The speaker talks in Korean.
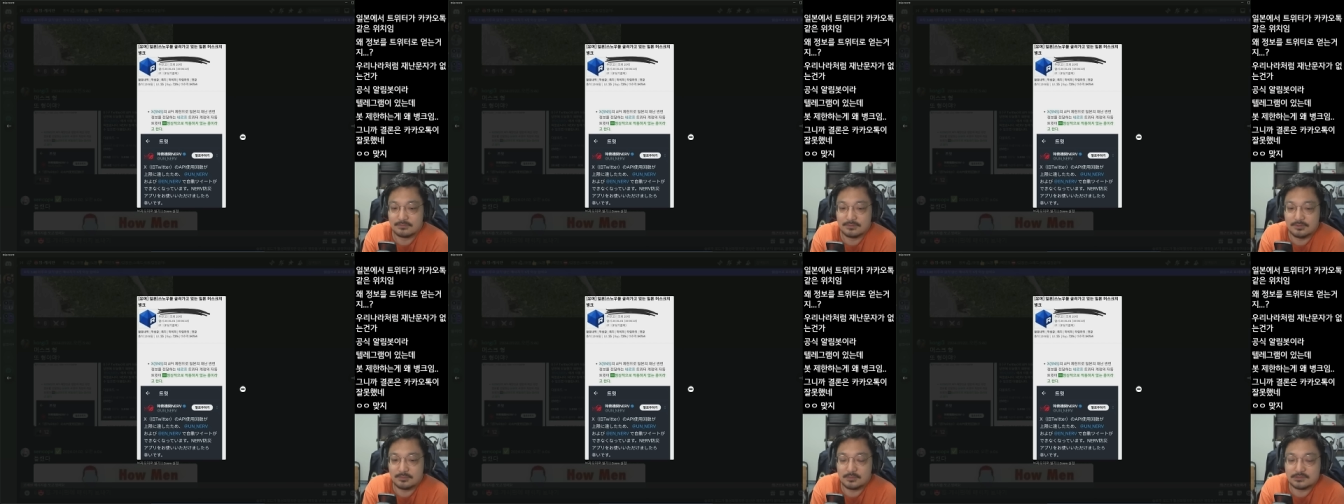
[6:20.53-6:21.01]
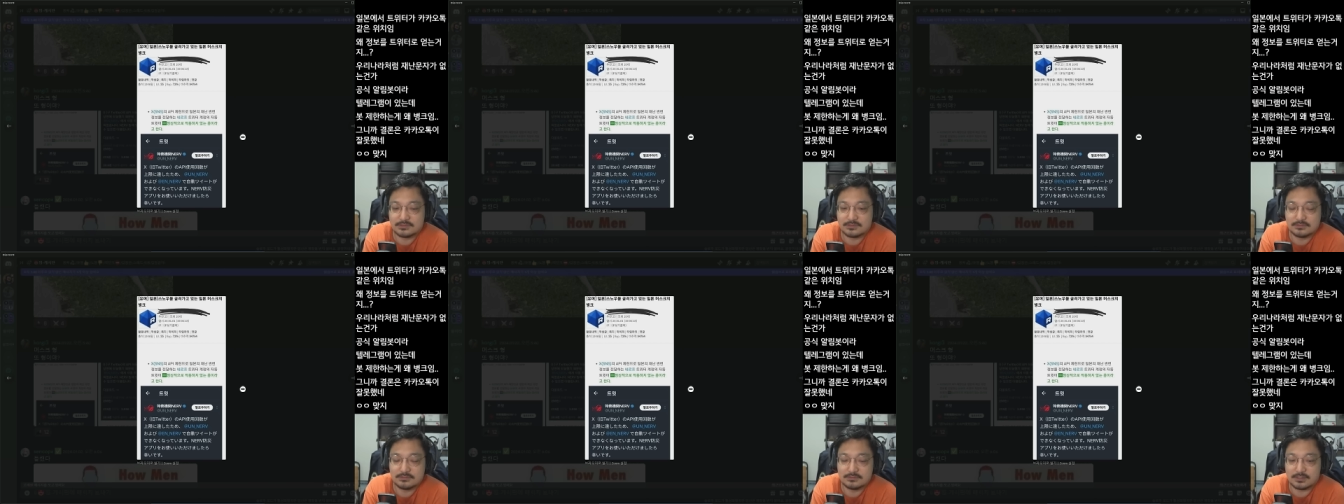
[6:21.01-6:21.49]
일론
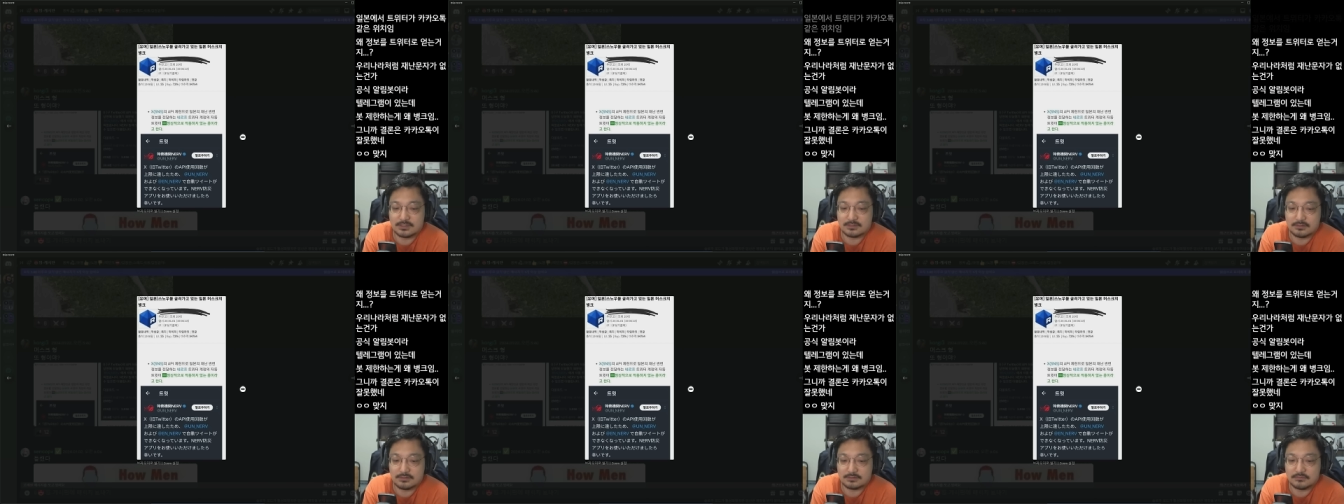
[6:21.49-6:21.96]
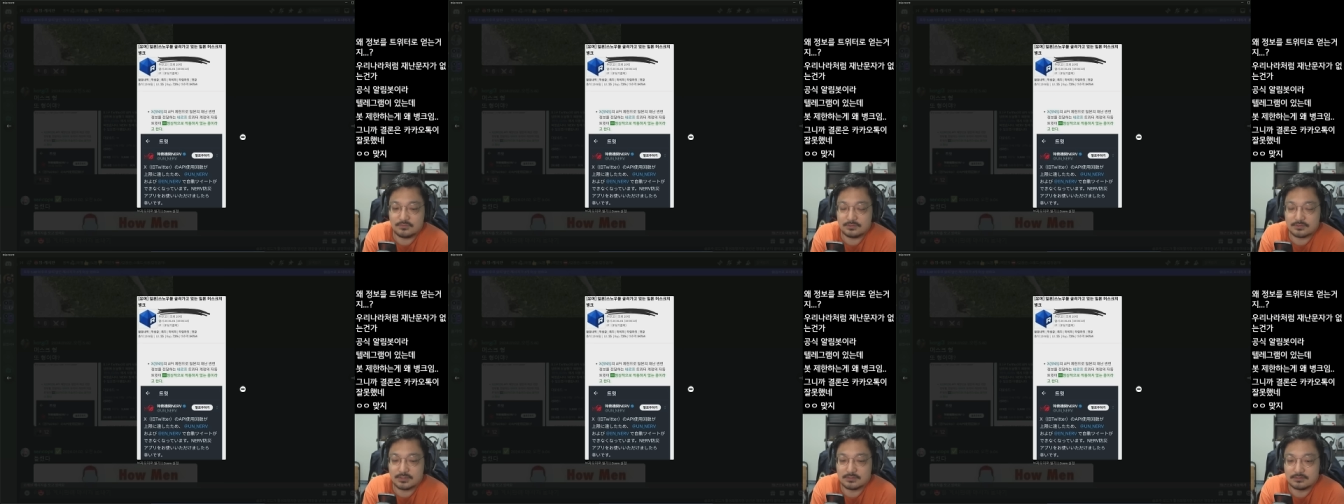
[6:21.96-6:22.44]
머스크랑 그냥
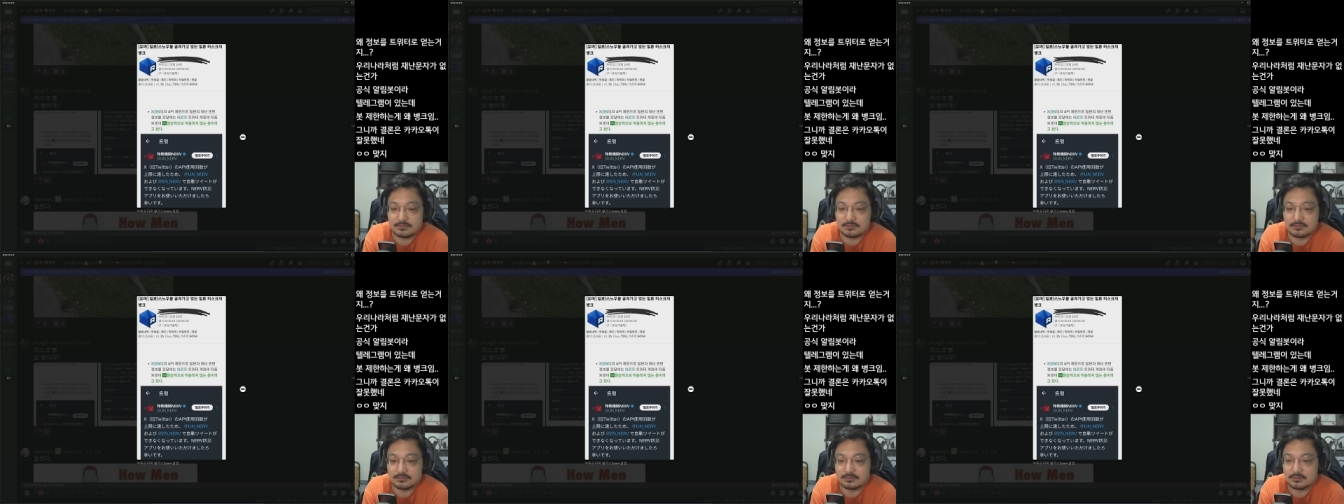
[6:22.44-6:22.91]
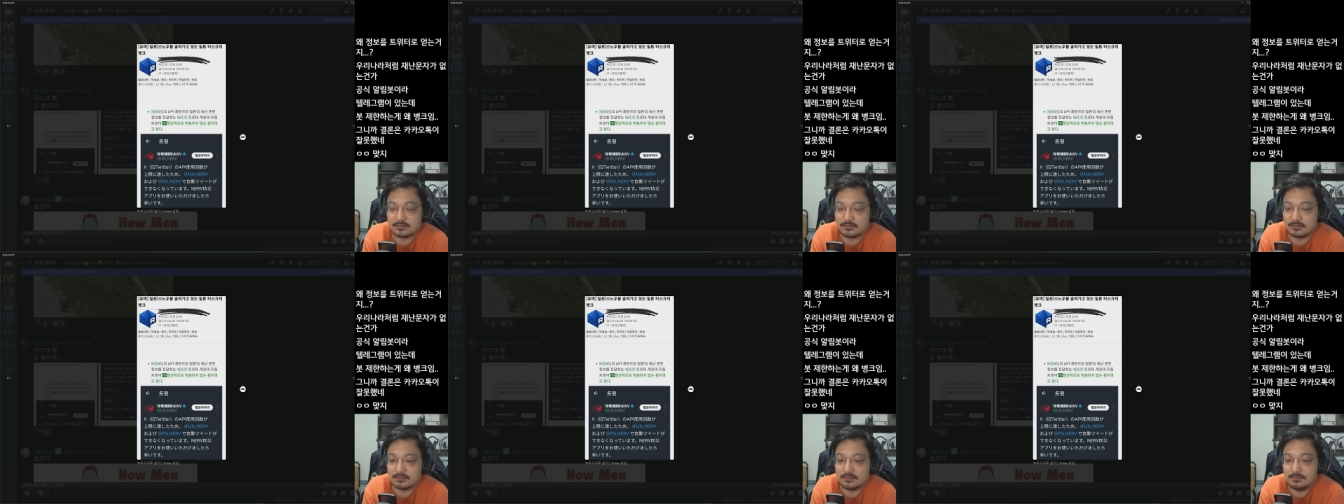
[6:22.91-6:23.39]
트위터라는 그런
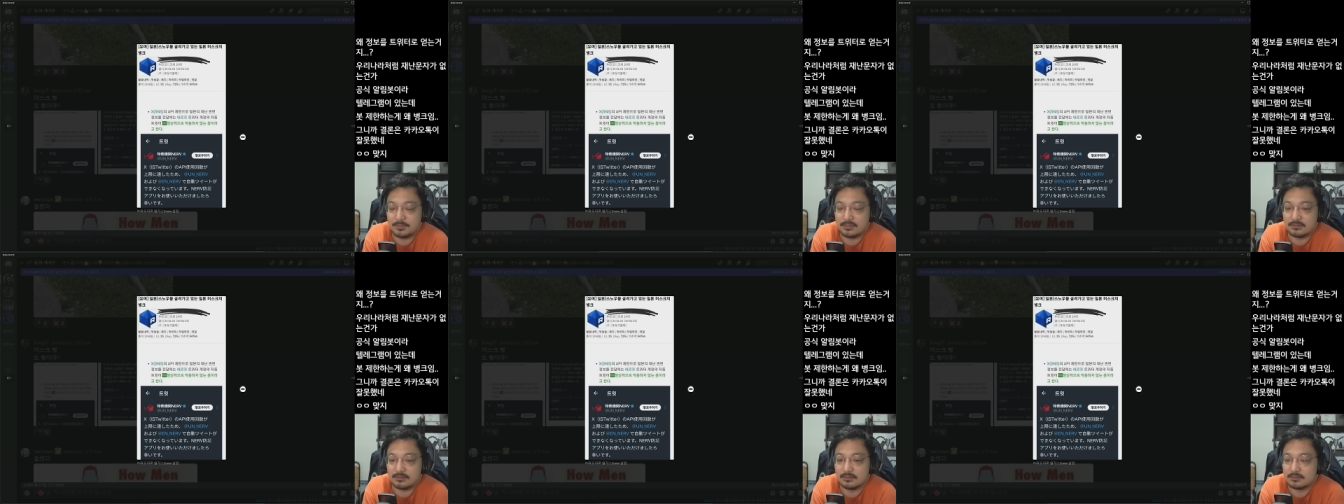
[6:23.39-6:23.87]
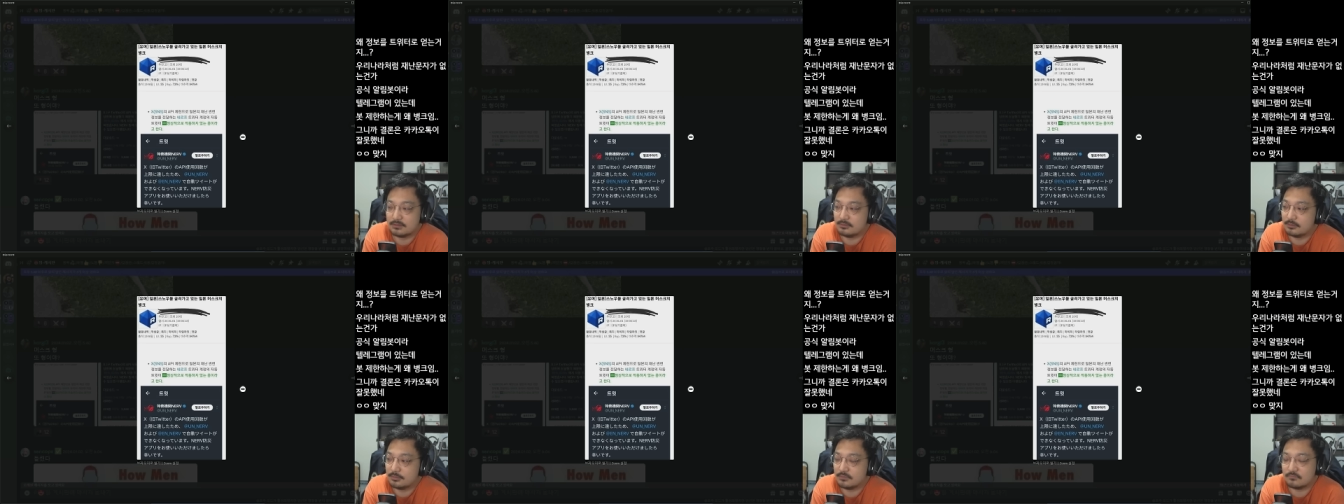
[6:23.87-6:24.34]
그냥 일반
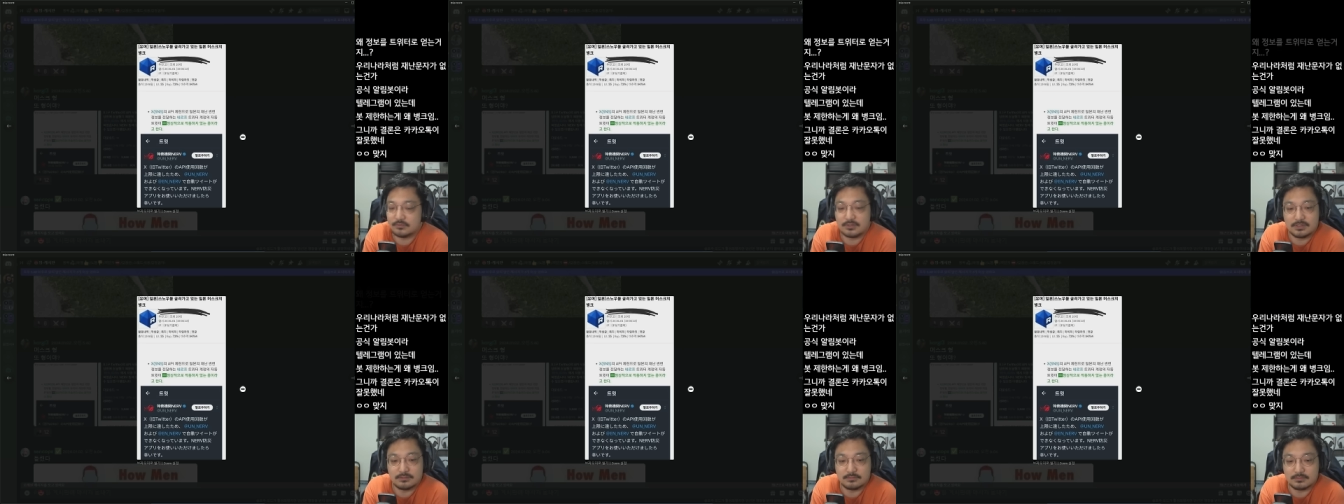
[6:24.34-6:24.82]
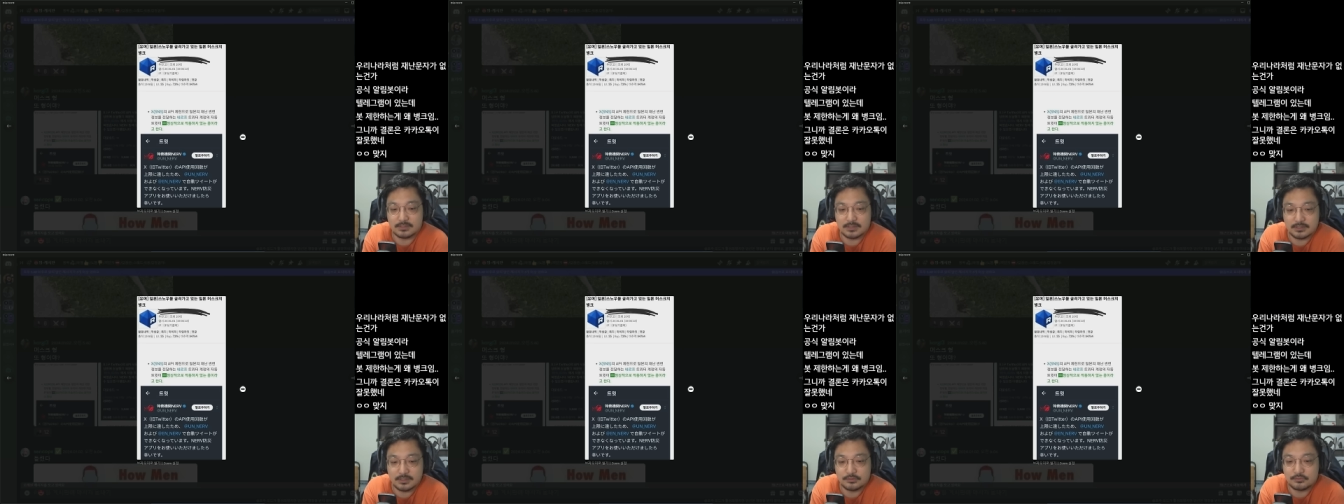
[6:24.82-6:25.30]
기업이 운영하는
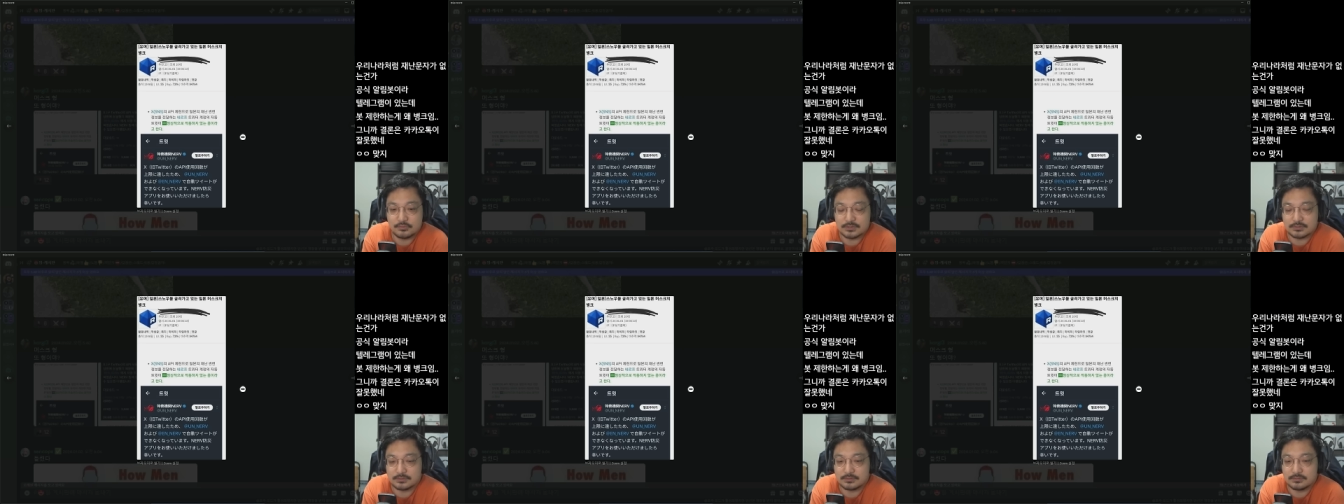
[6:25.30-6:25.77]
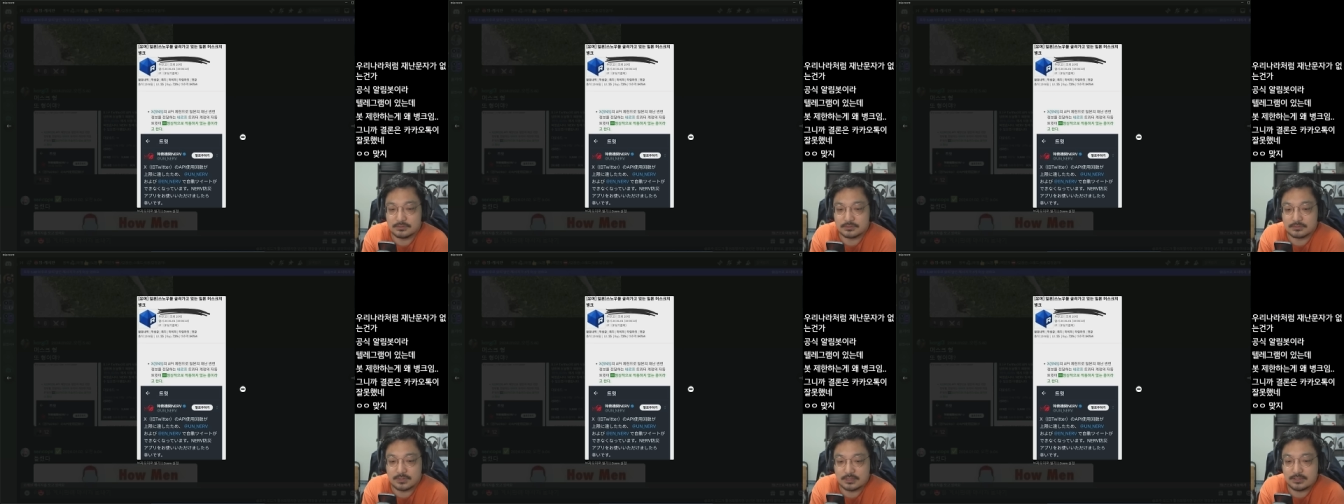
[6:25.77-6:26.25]
건데 애초에 저런
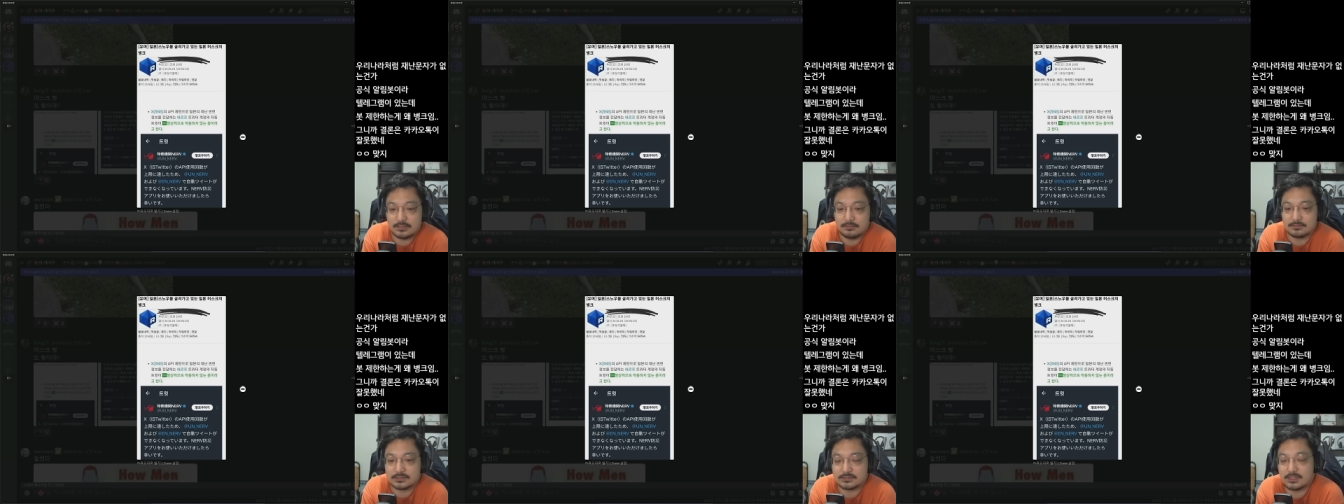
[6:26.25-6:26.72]
거를 한다는 거 자,